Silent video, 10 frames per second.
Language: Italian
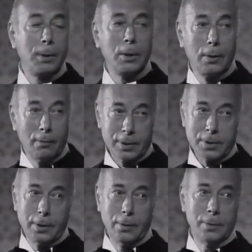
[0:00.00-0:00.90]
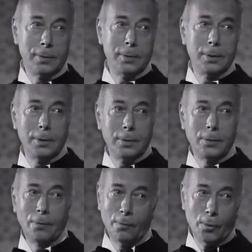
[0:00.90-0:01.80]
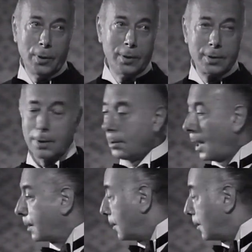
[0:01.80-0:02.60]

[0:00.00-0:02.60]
è meglio che lo faccia io, non voi, se non